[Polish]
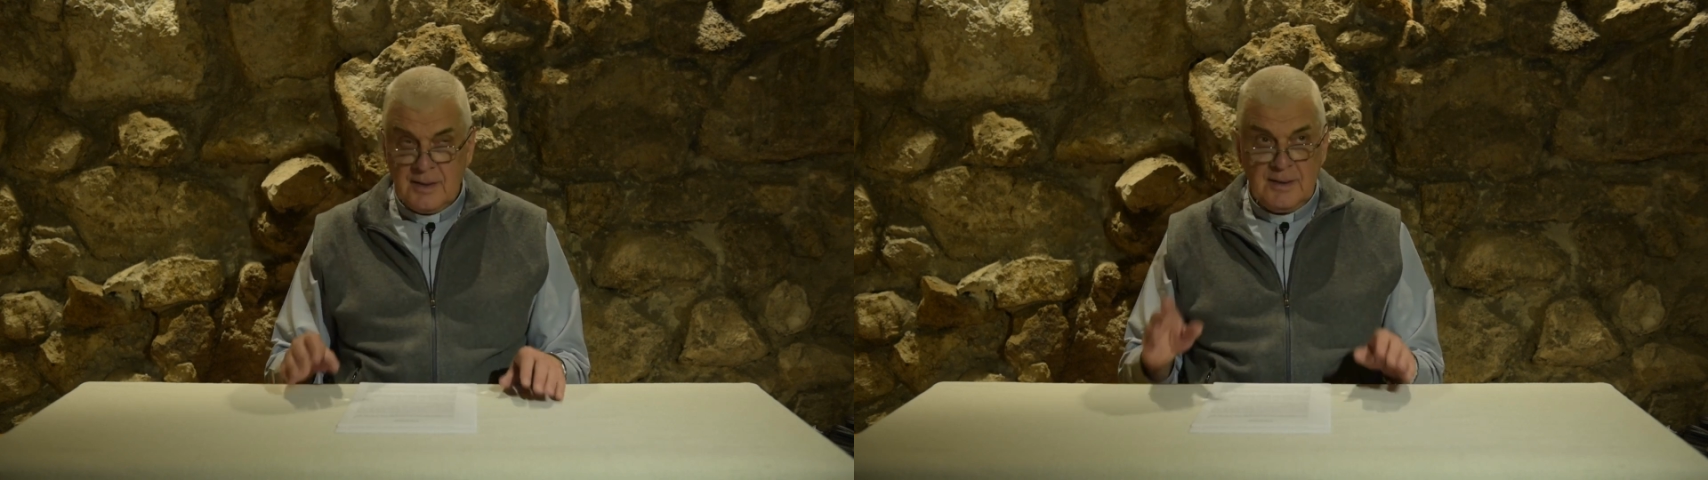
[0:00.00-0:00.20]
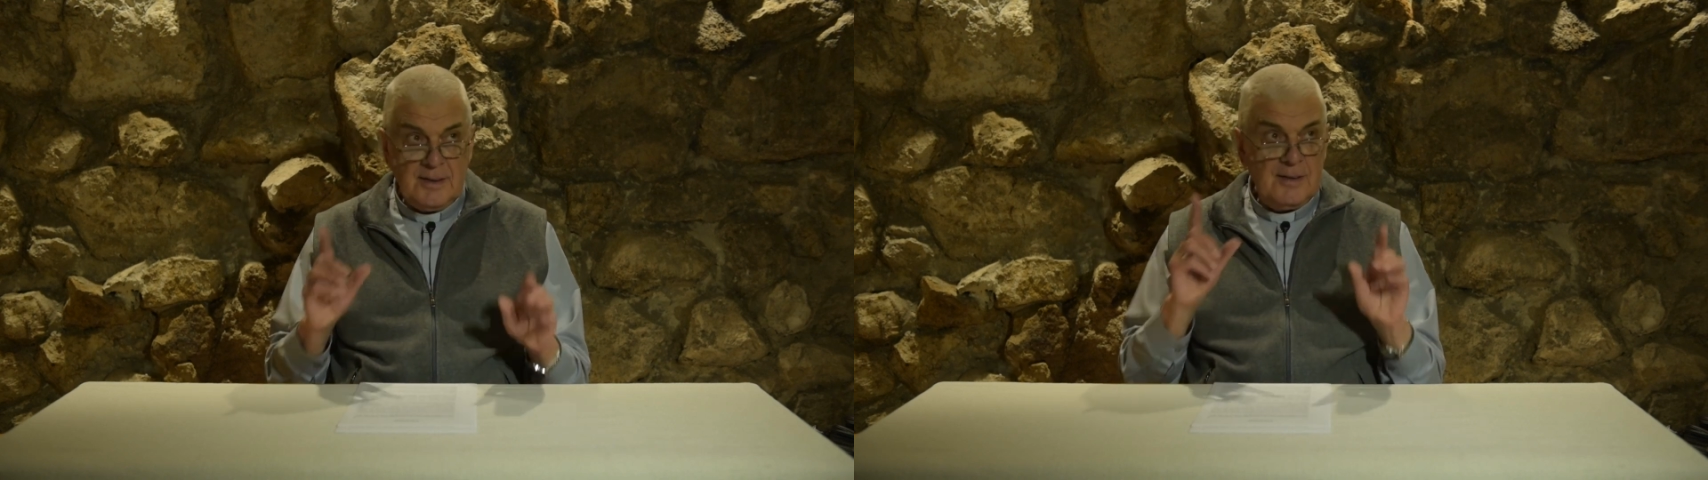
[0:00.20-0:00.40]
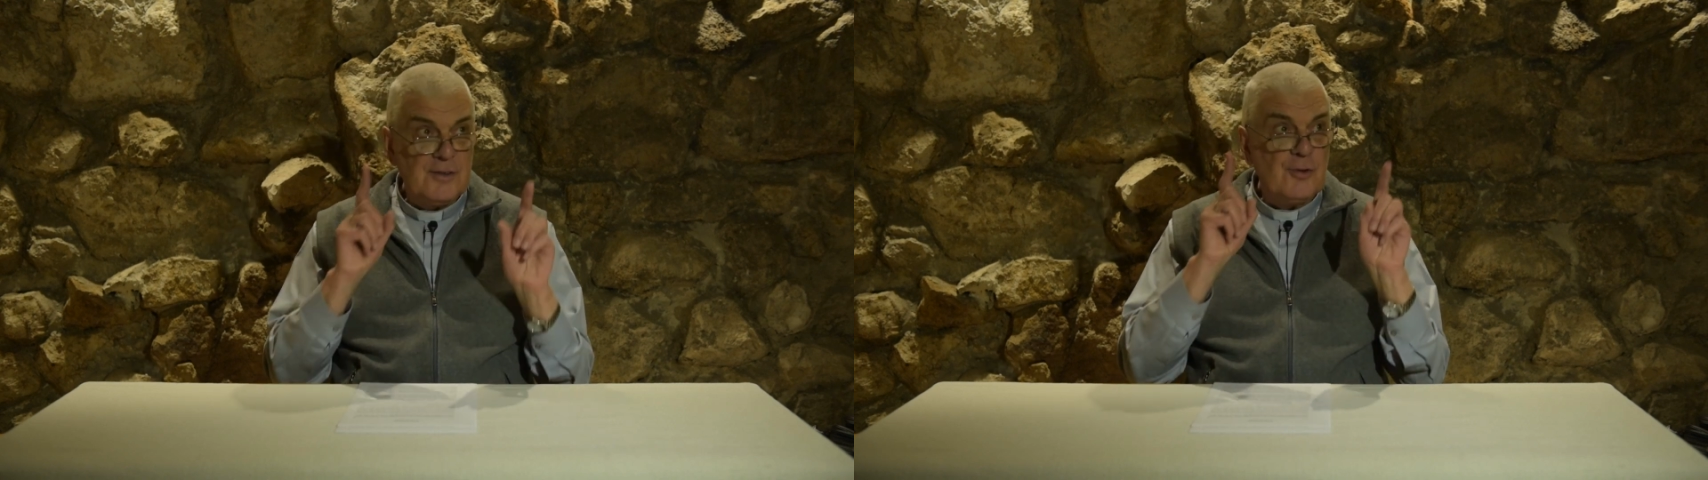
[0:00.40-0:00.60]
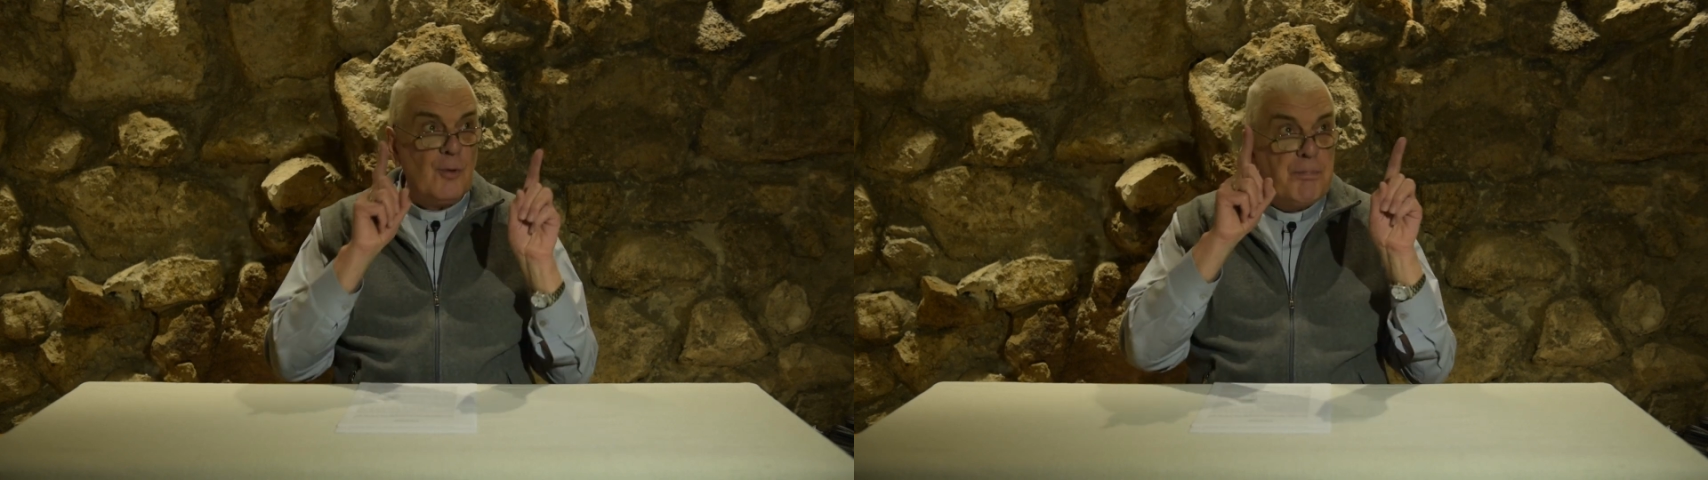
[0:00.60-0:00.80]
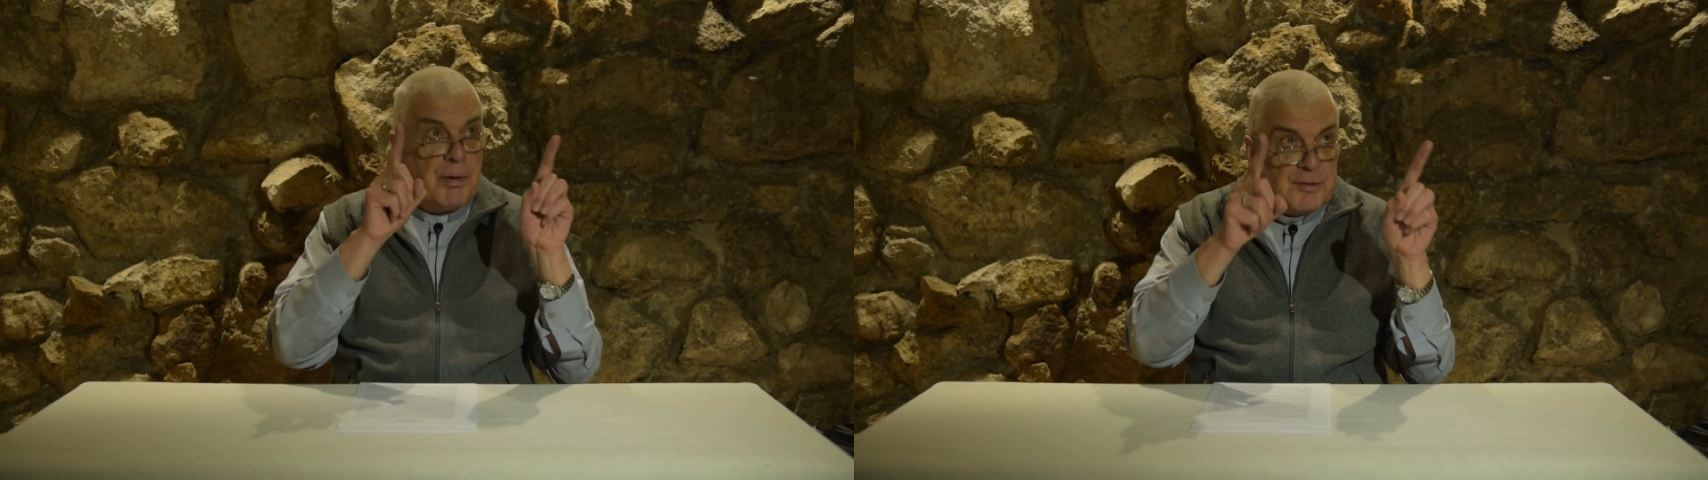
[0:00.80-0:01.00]
Jedne
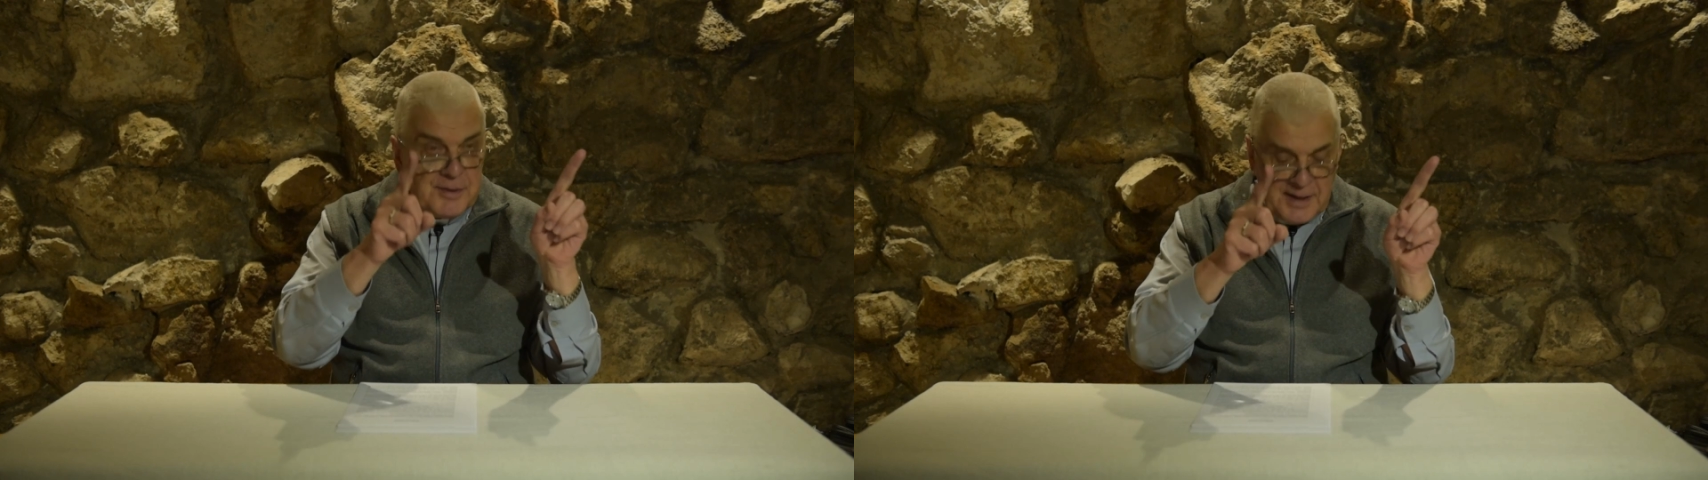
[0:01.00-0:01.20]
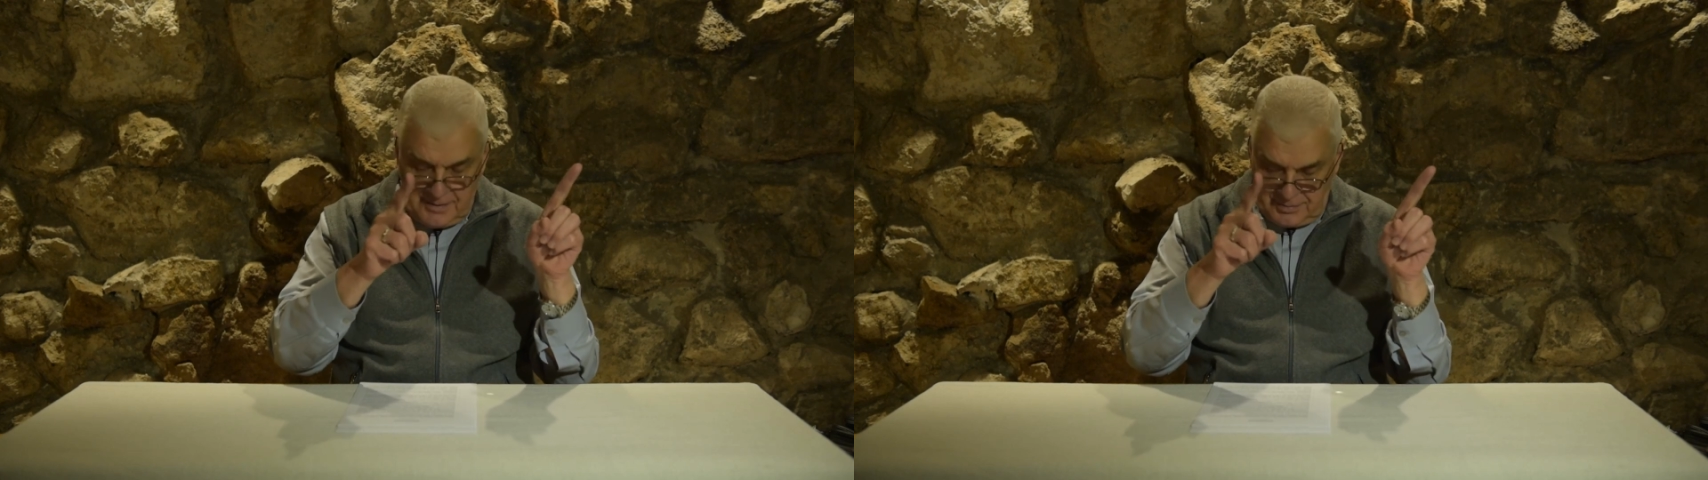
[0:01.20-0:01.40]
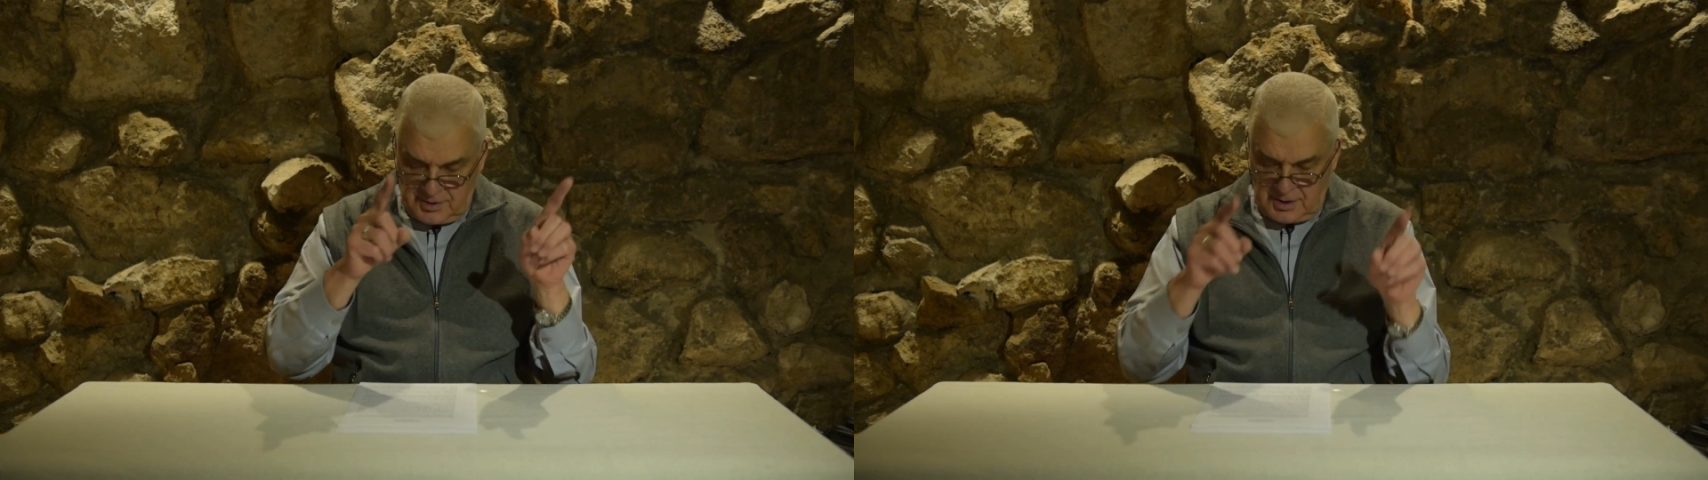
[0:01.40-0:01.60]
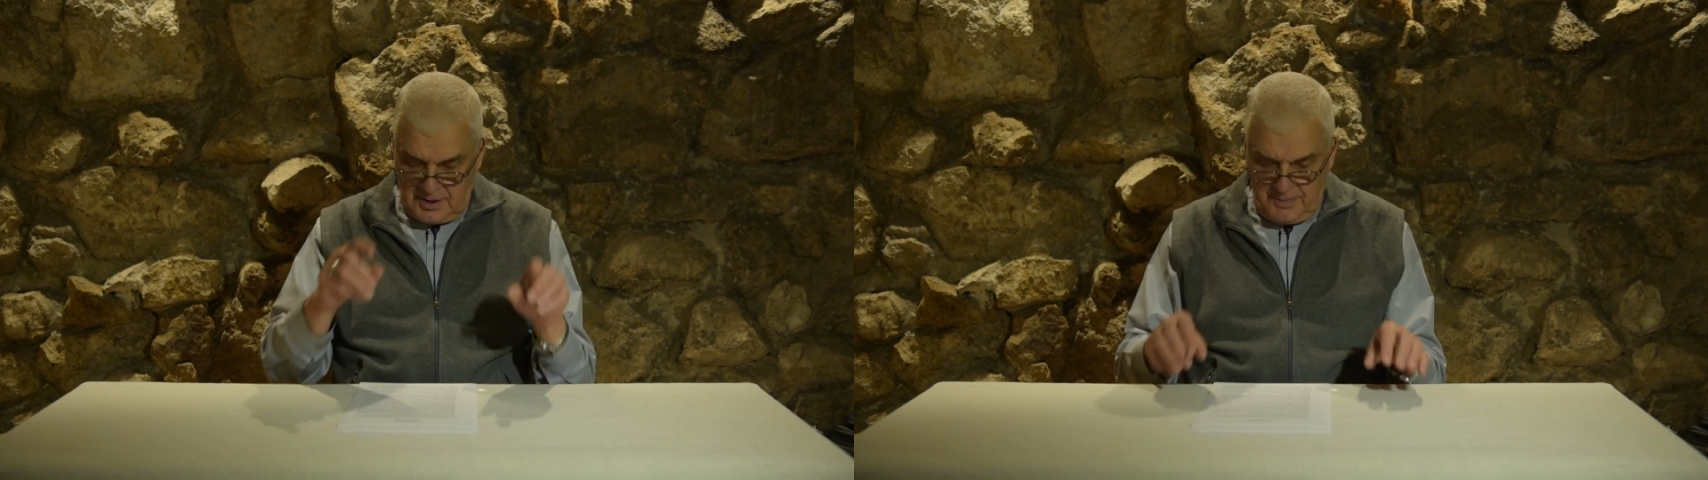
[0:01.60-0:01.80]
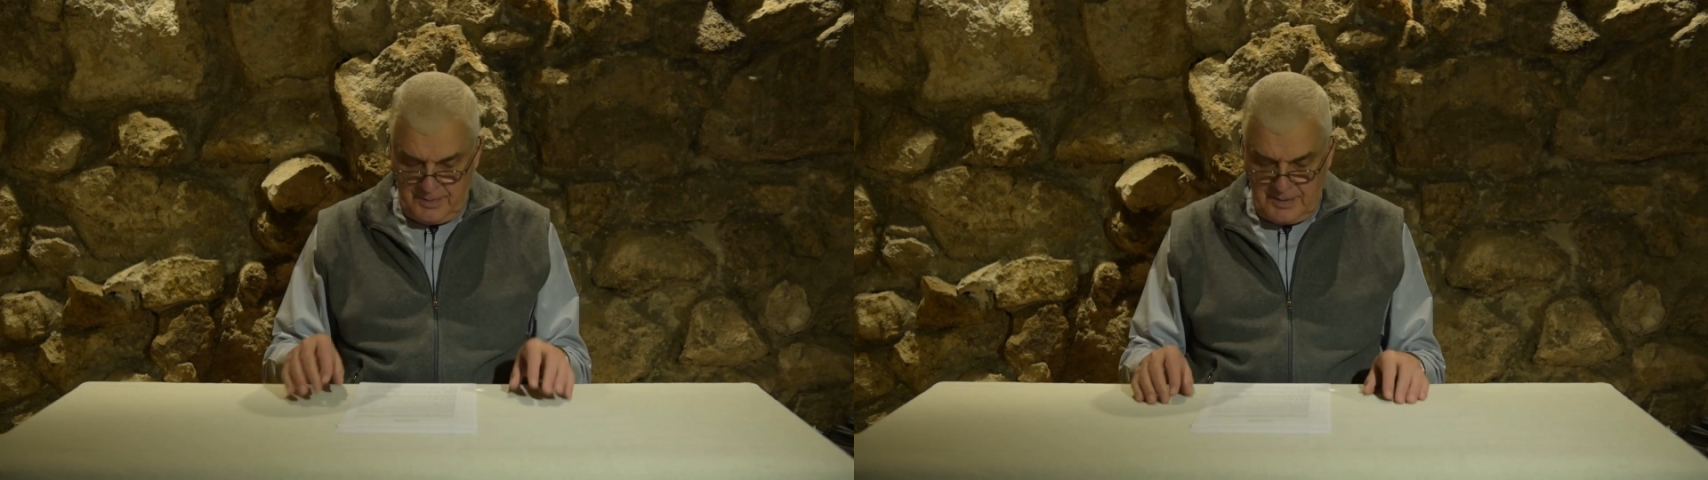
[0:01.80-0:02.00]
są poznawcze,